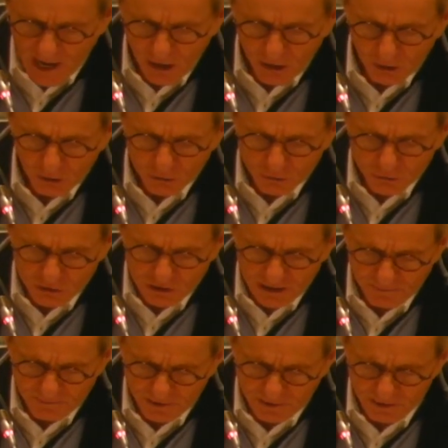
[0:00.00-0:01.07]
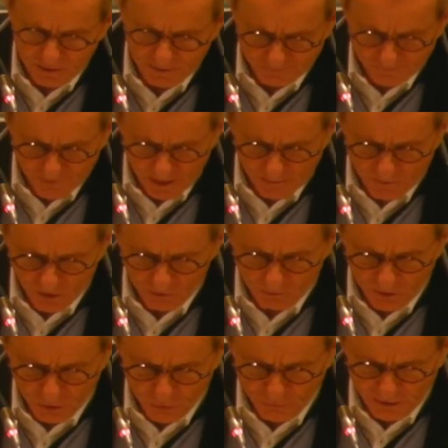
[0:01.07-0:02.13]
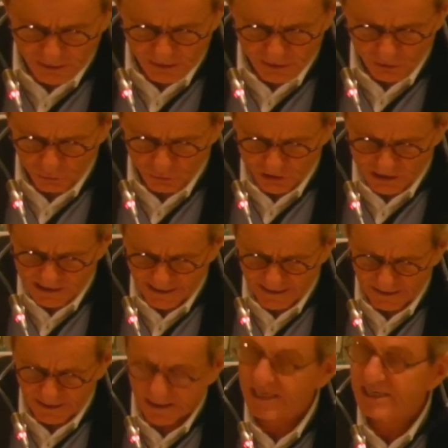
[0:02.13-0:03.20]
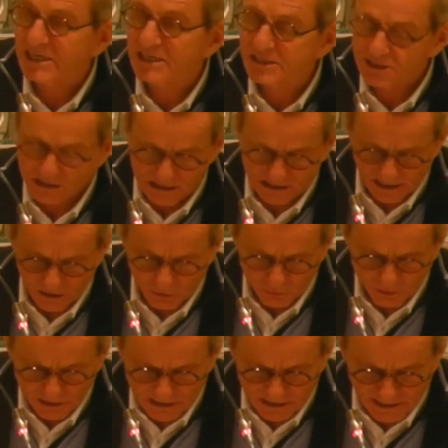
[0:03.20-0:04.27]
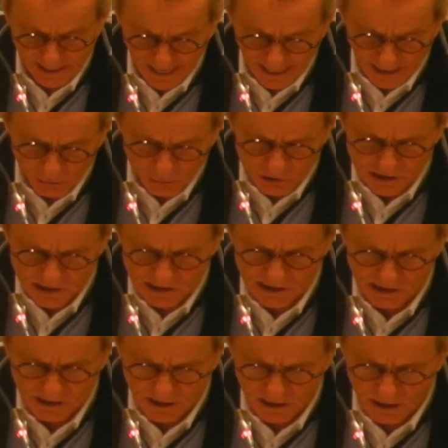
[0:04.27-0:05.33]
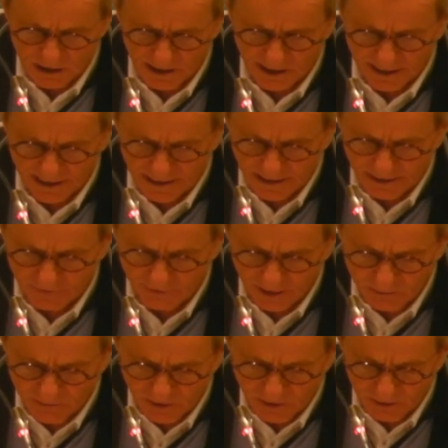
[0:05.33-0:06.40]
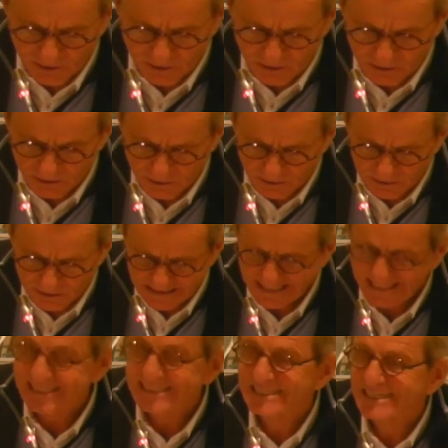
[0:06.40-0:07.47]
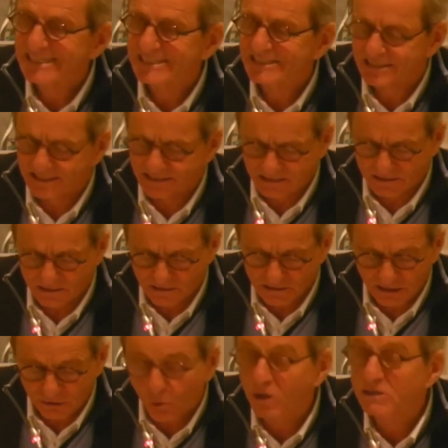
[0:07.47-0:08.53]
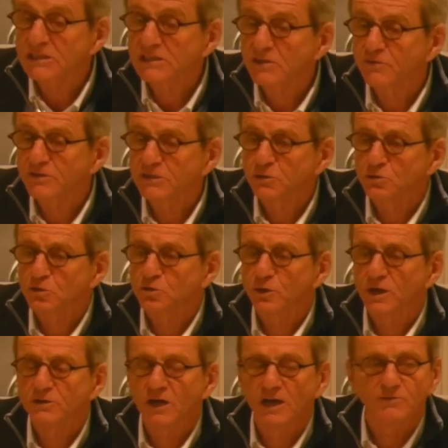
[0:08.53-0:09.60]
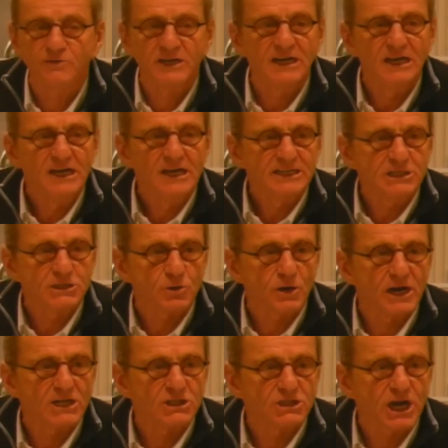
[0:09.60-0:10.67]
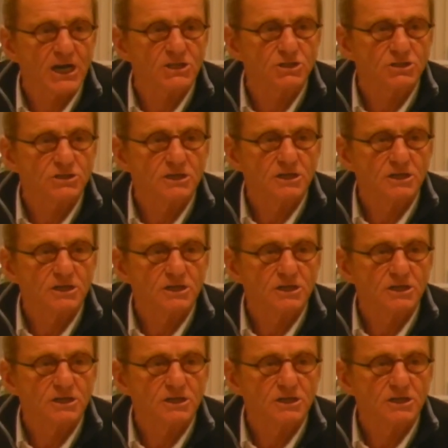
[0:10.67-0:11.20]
Alors, le deuxième euh, amendement, lui, concerne l'église Saint-Louis, qui, elle aussi, est, vraiment euh, très, très, très. les trois édifices cultuels de la ville qui sont à la charge